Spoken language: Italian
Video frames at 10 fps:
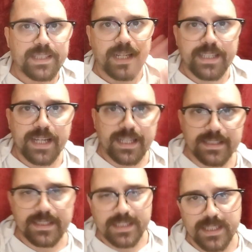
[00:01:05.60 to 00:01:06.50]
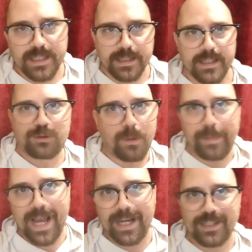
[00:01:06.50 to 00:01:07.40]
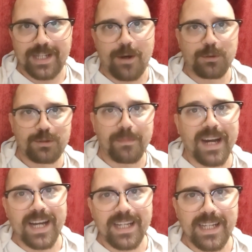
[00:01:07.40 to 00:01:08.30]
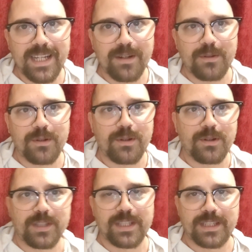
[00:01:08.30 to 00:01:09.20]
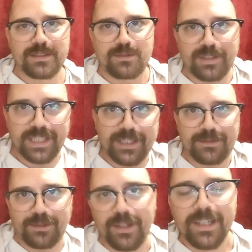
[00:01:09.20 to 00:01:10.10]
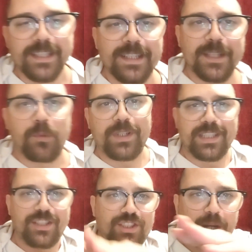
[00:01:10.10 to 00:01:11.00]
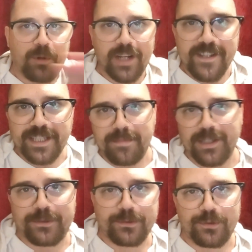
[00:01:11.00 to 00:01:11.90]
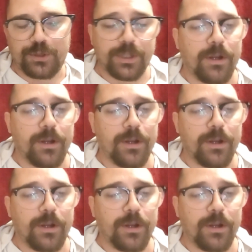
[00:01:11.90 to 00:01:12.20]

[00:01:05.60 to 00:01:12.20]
altalenante, non sto bene, cioè o sto male o eh, sto teso, quindi diciamo una linea di mezzo non ce